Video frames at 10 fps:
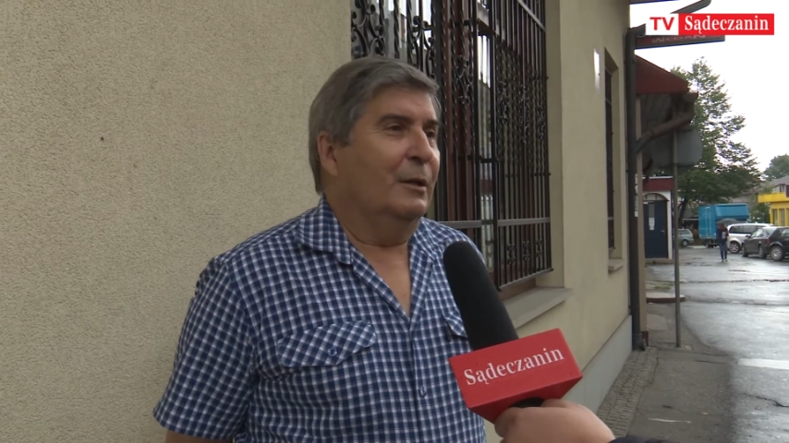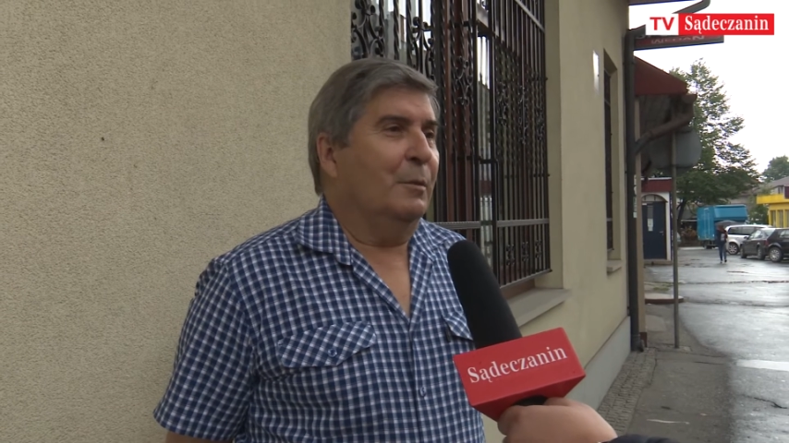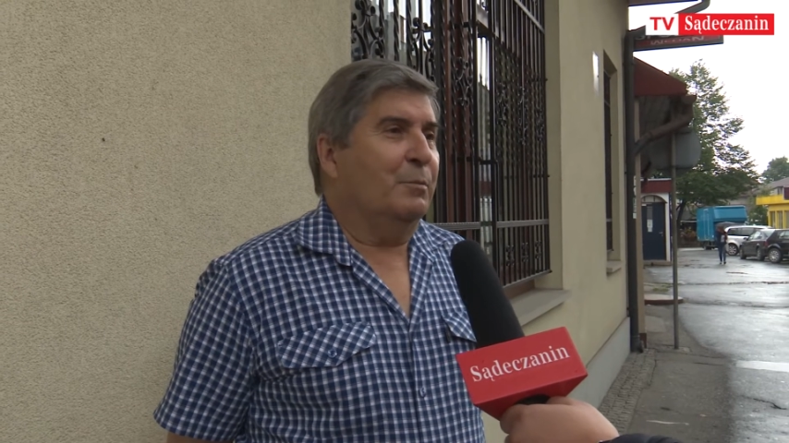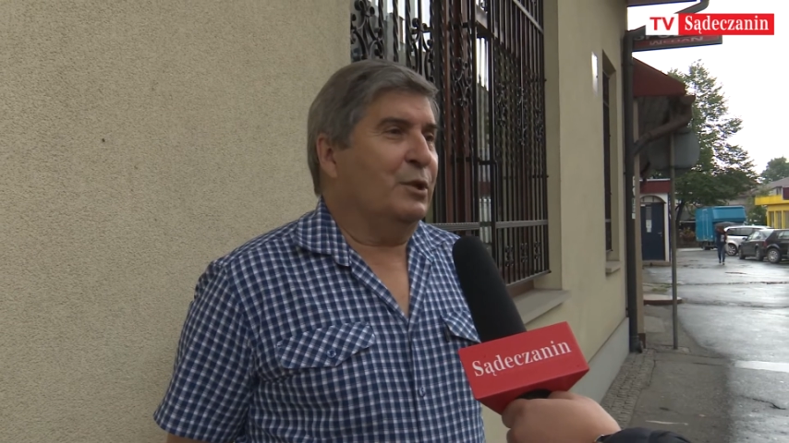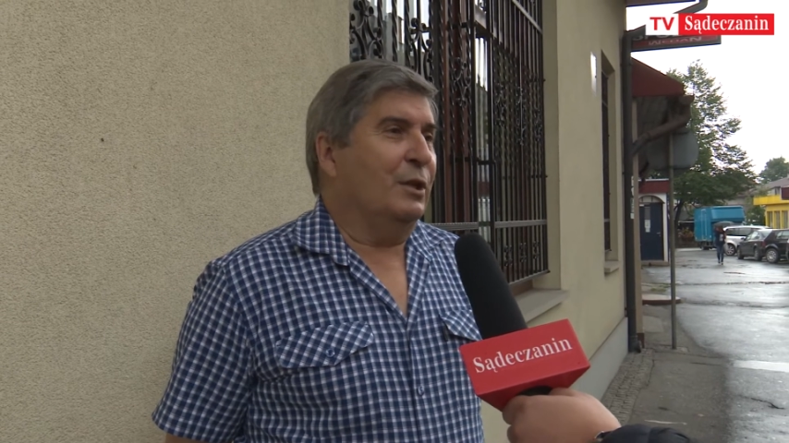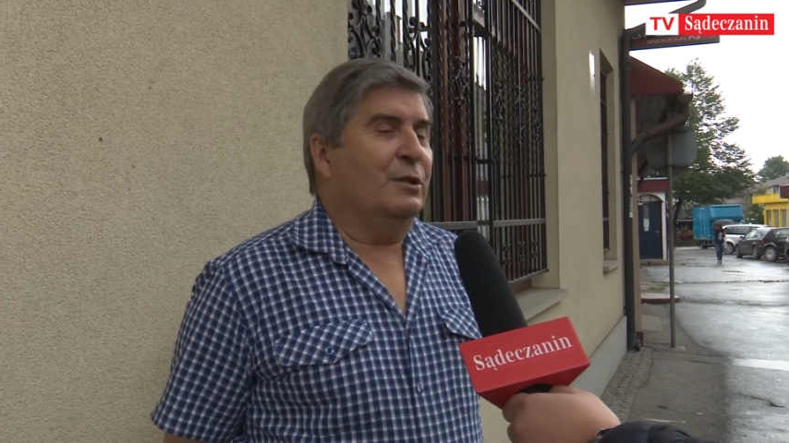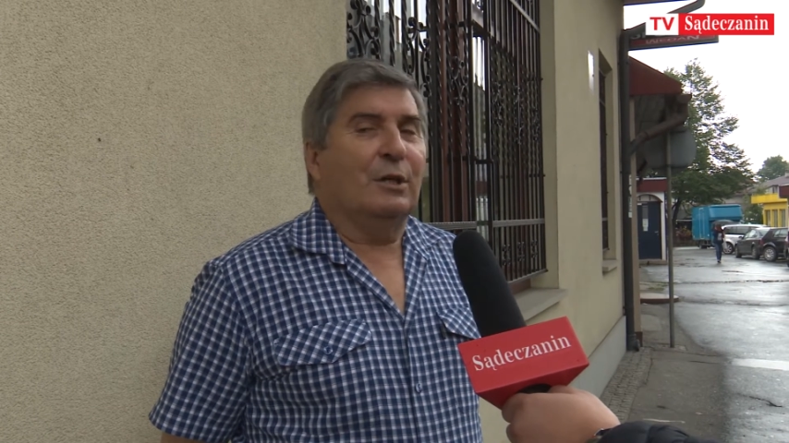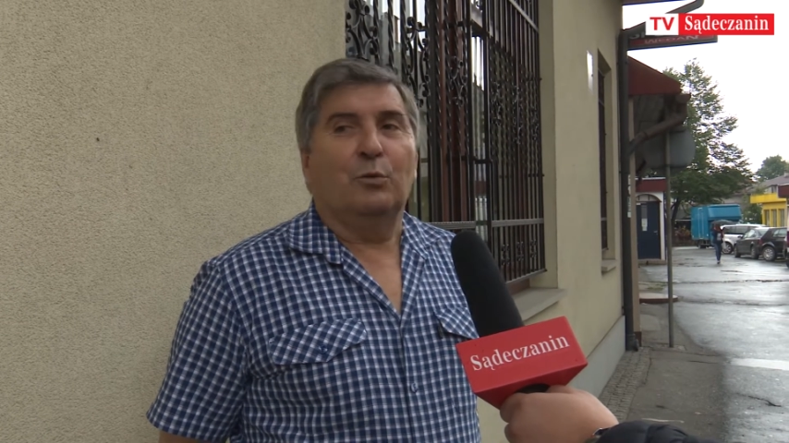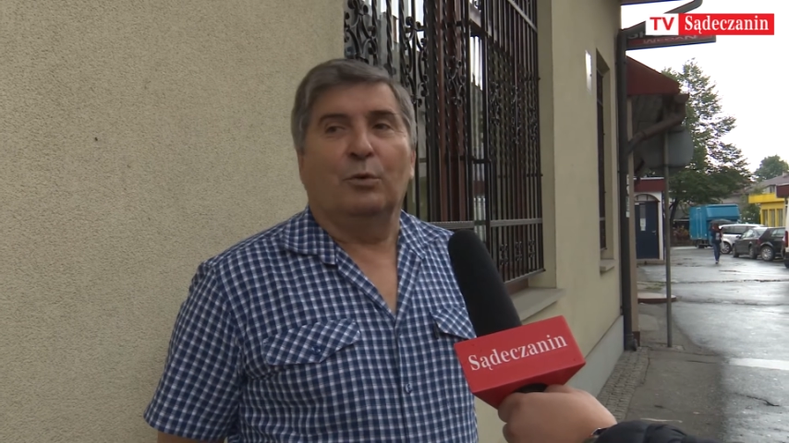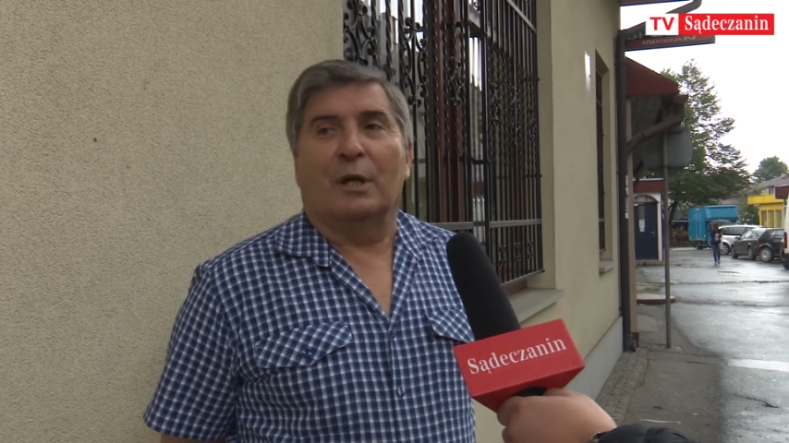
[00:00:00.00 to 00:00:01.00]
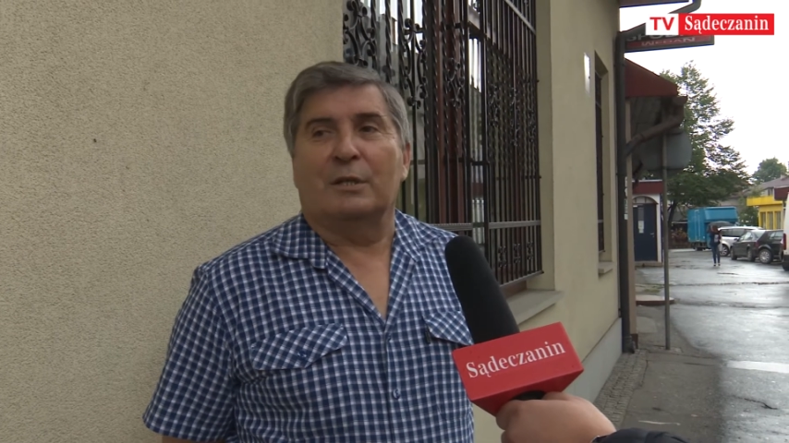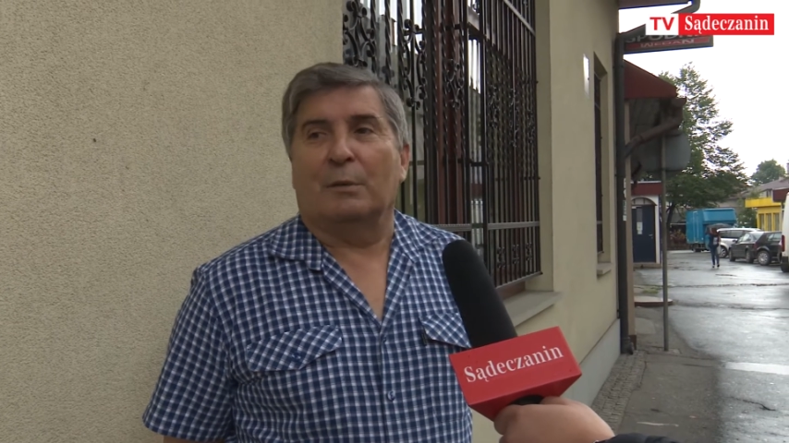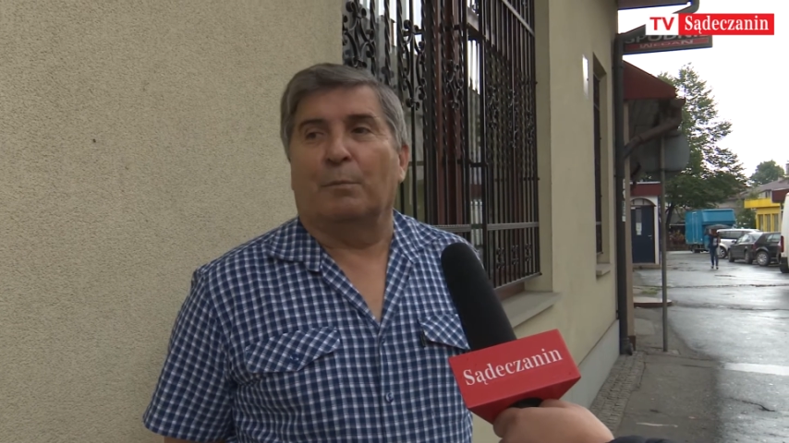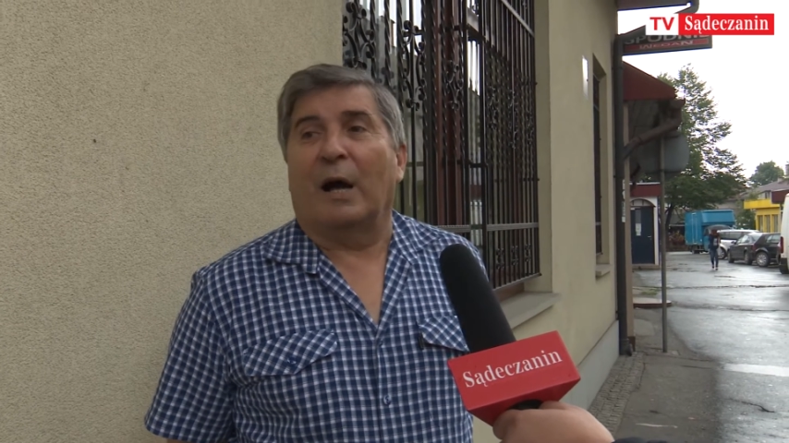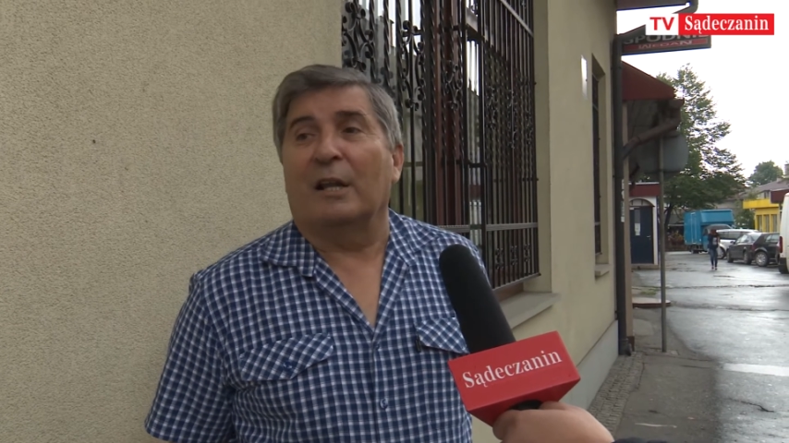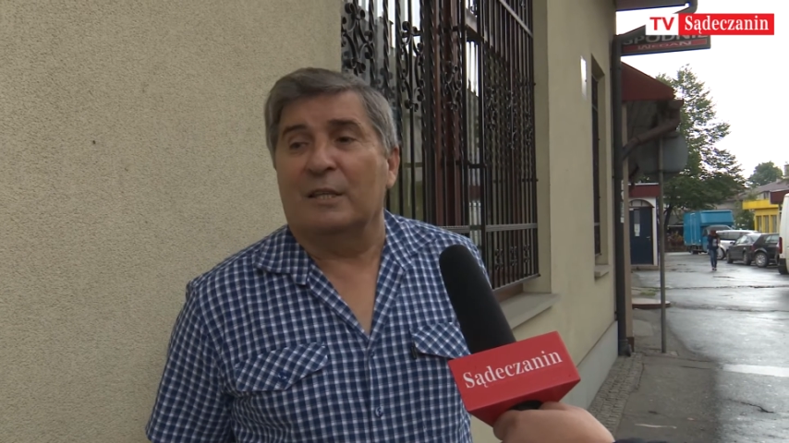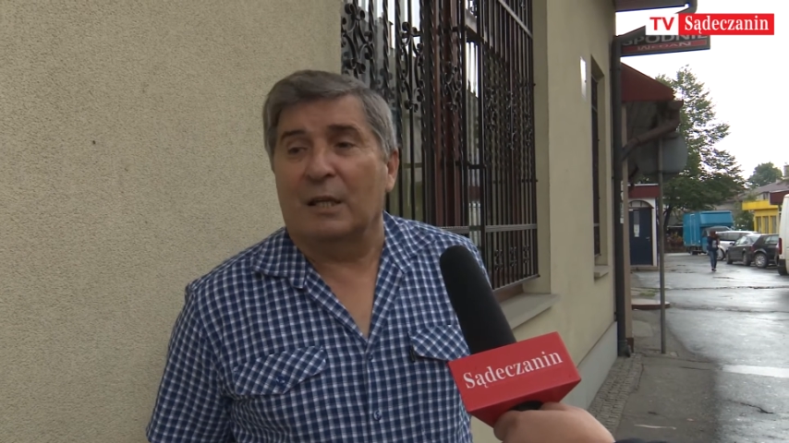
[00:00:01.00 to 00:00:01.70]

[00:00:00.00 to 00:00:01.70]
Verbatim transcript: e, przyjdzie tutaj, se pali,